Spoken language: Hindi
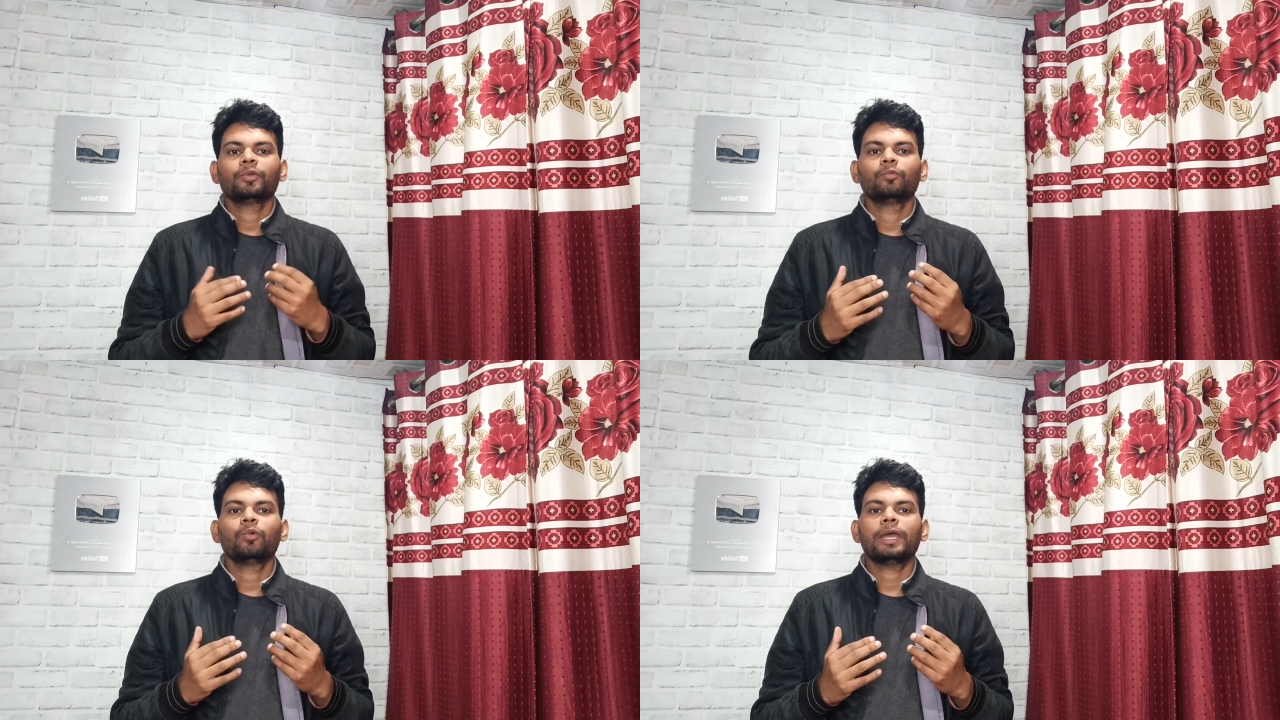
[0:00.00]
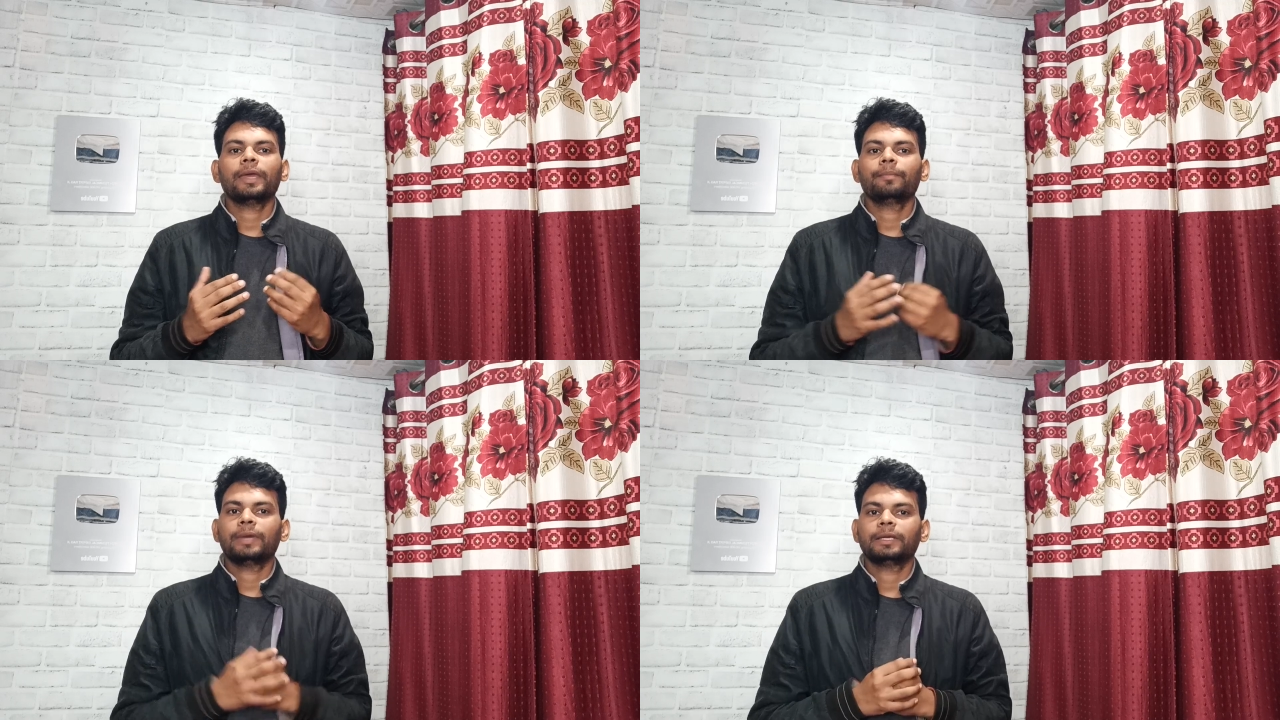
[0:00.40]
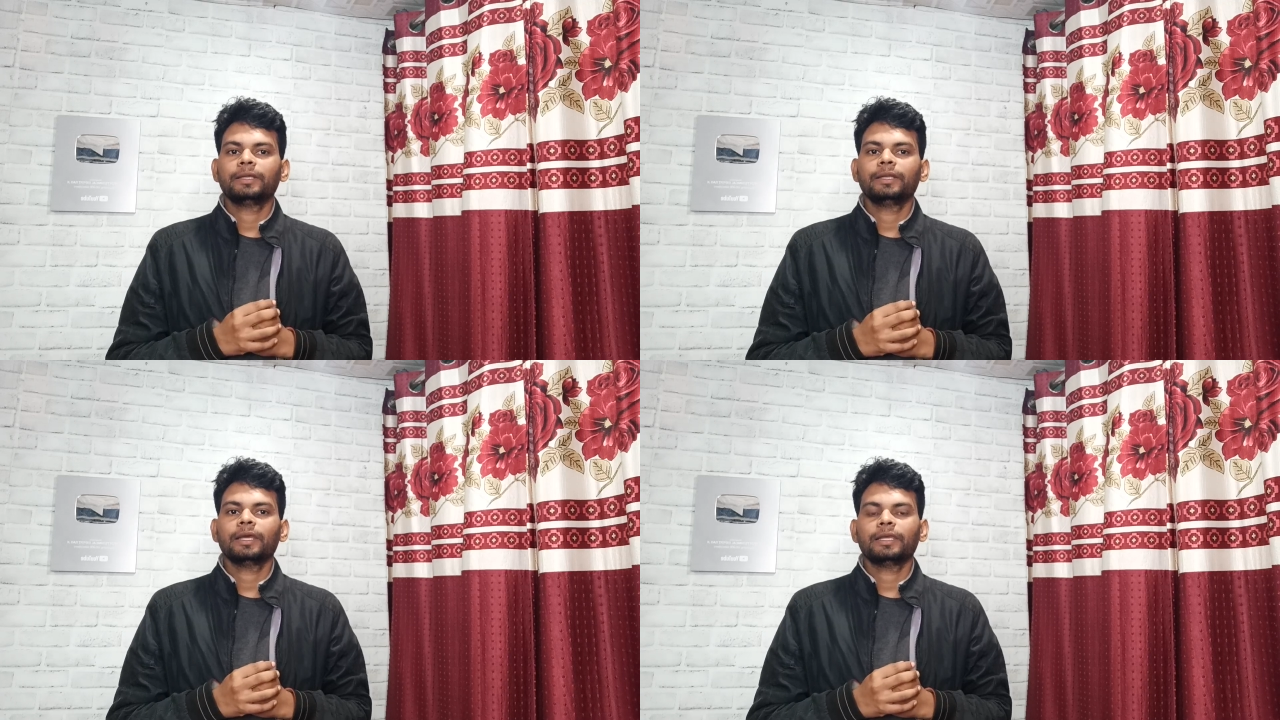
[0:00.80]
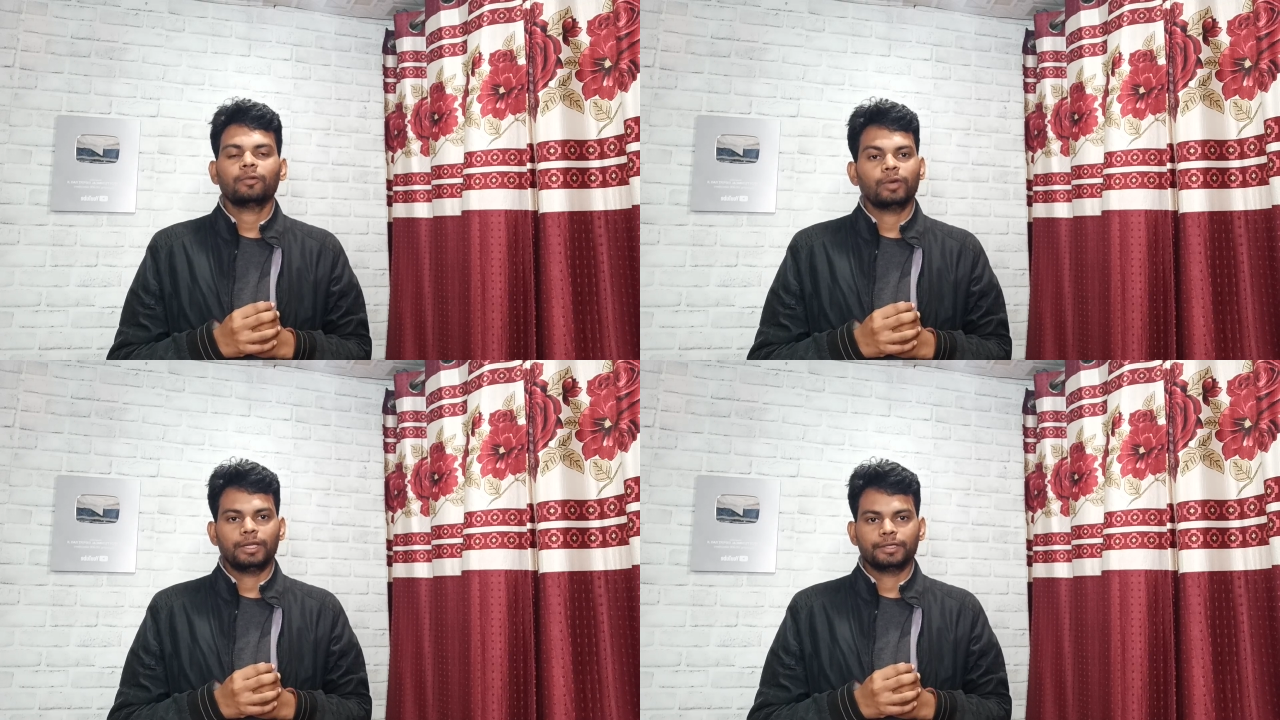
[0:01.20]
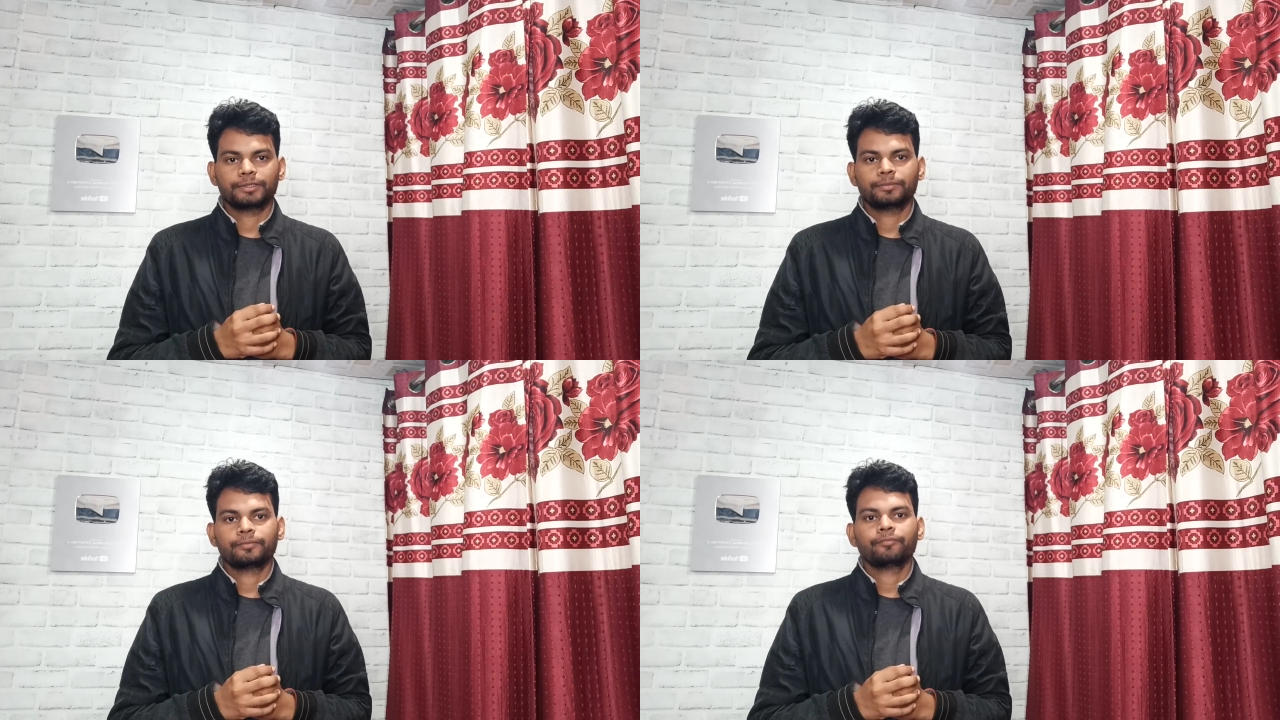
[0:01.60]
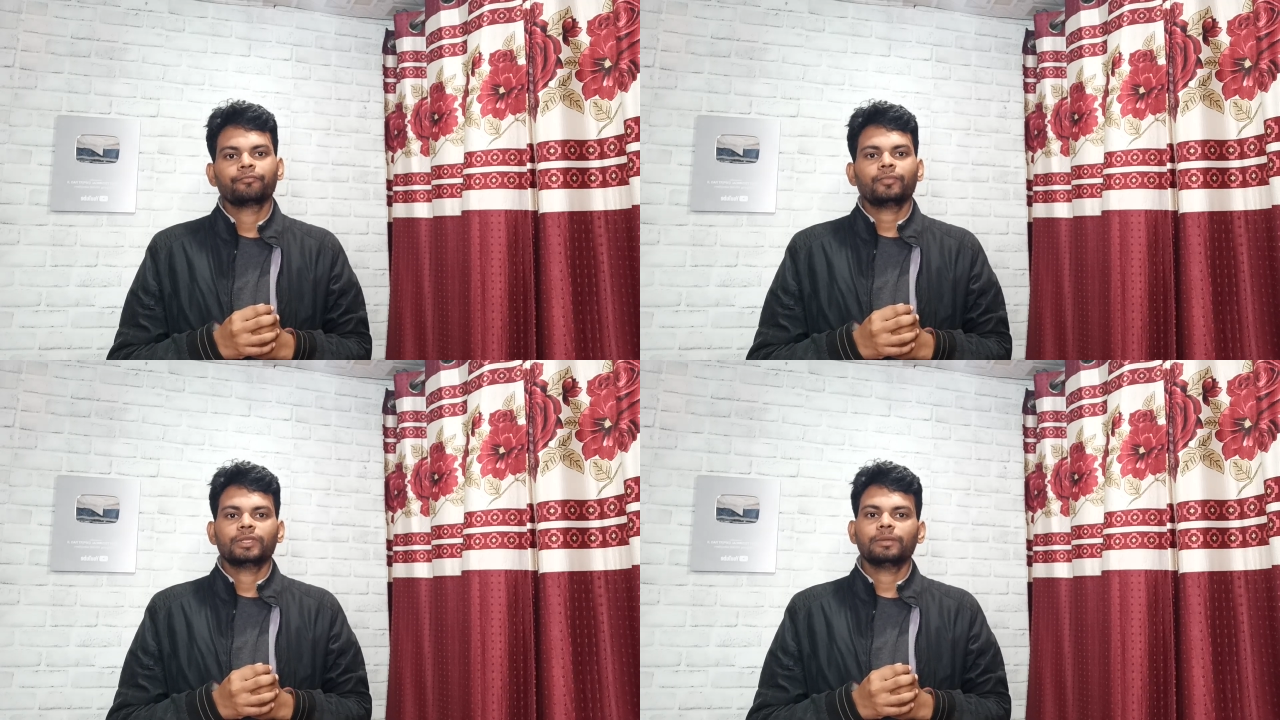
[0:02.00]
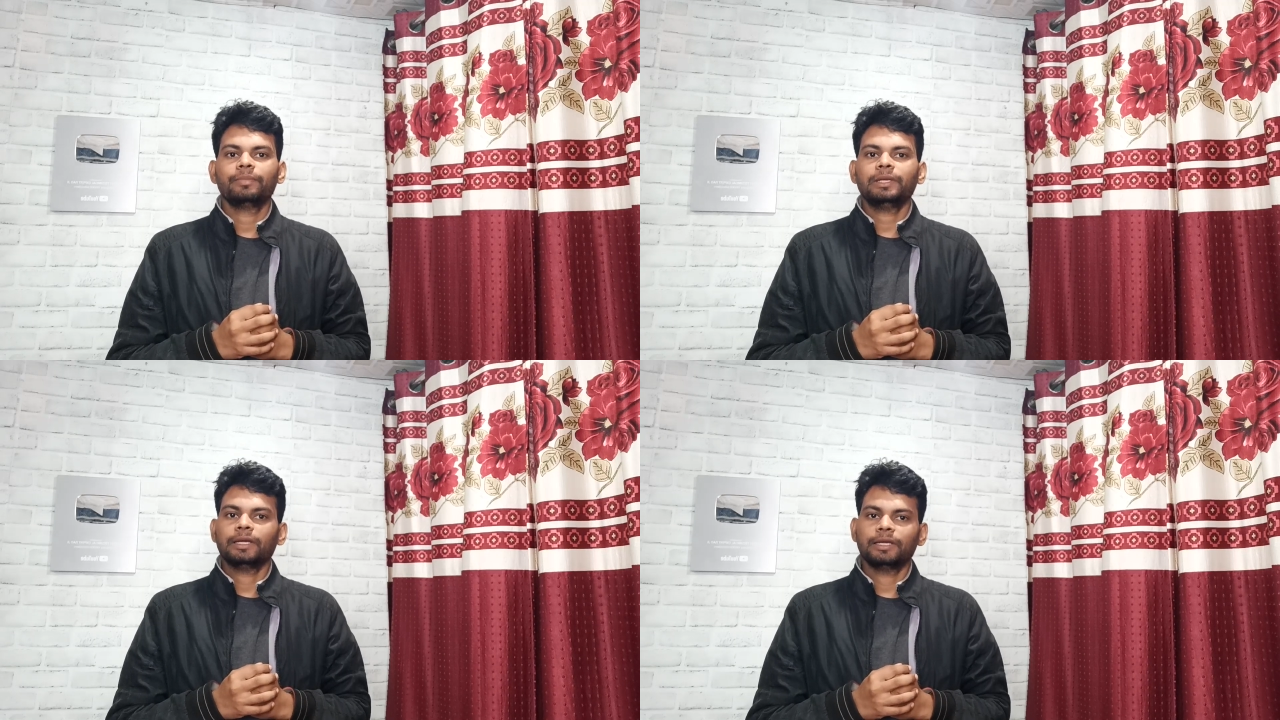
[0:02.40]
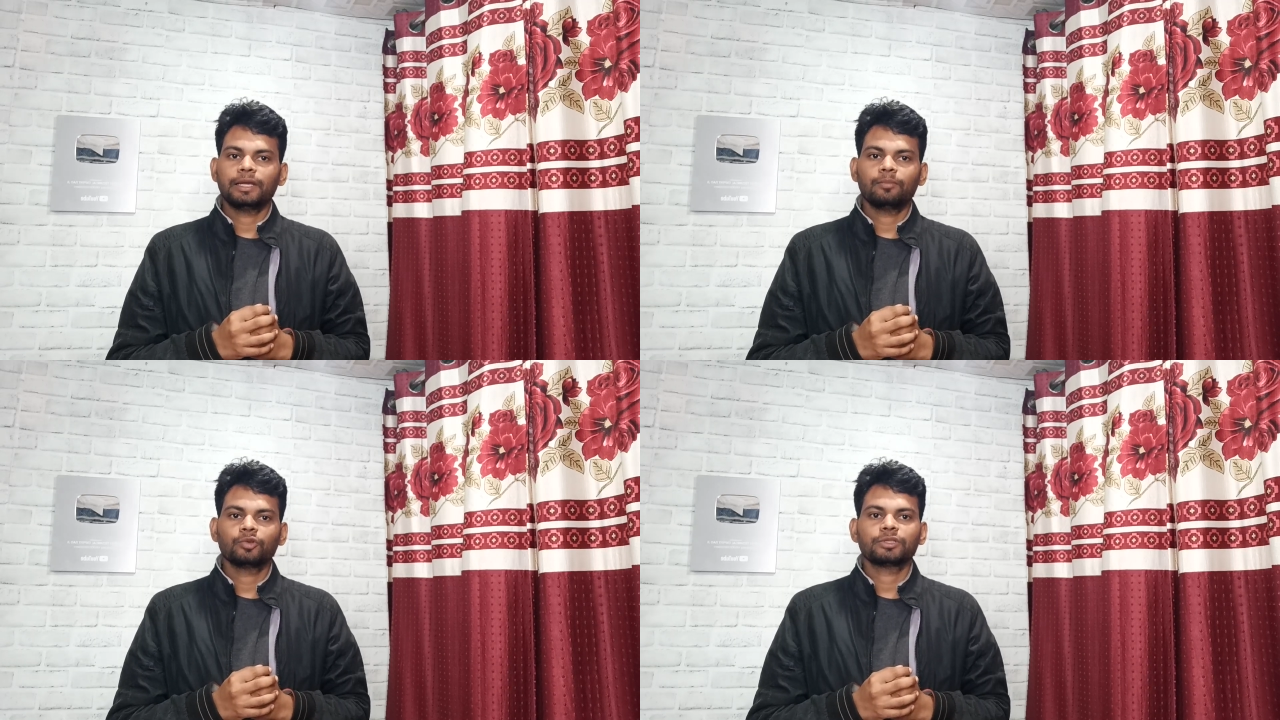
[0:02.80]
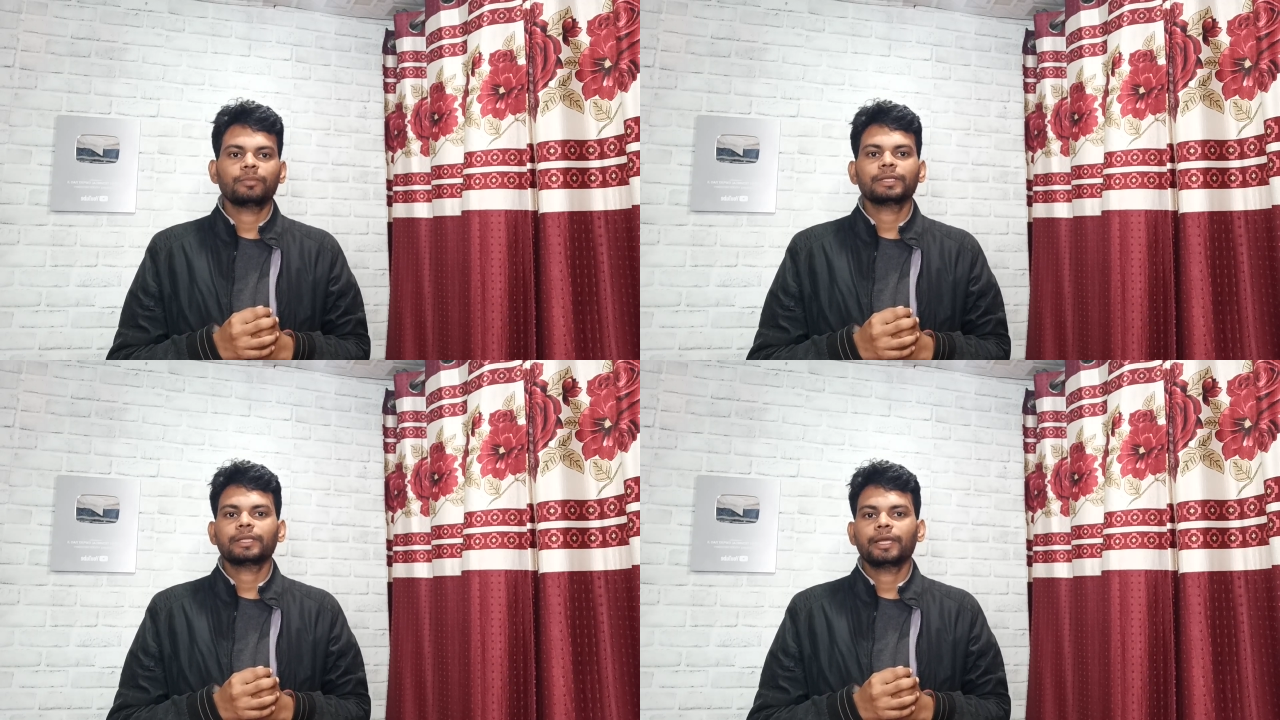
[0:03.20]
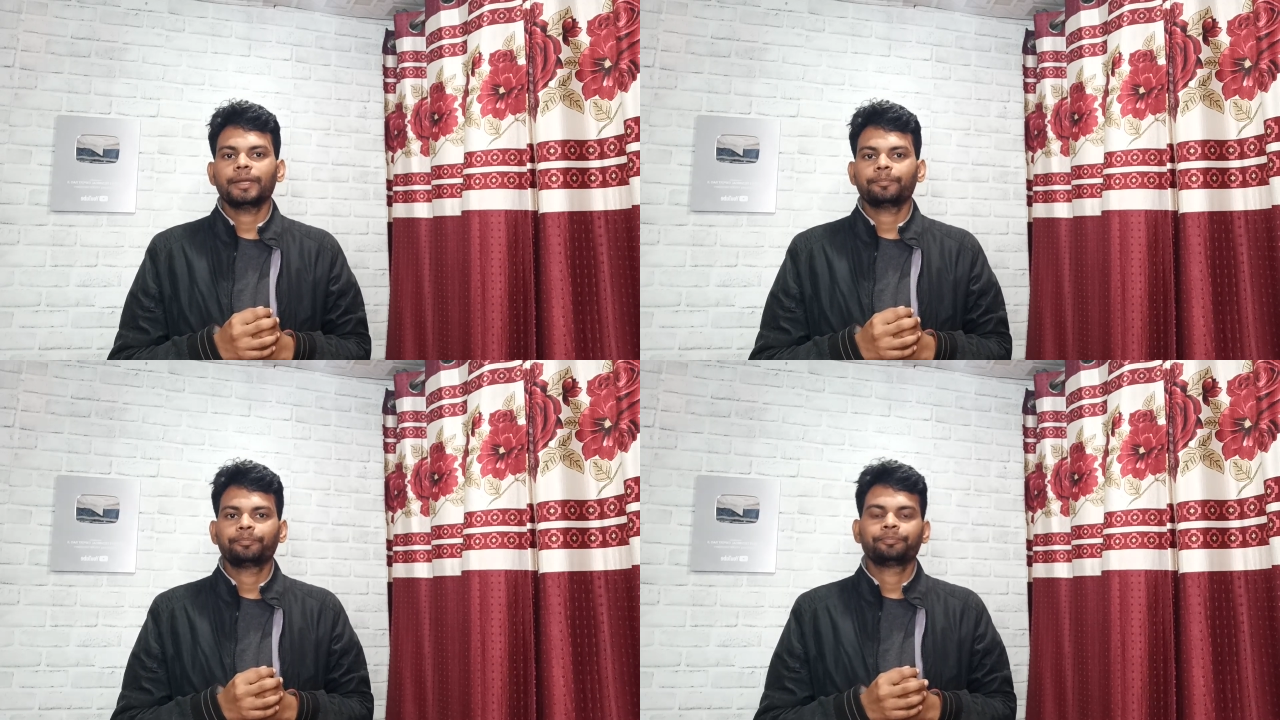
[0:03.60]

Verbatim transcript: वो है बैक्टीरिया या वायरस जब भी ठंड का मौसम आता है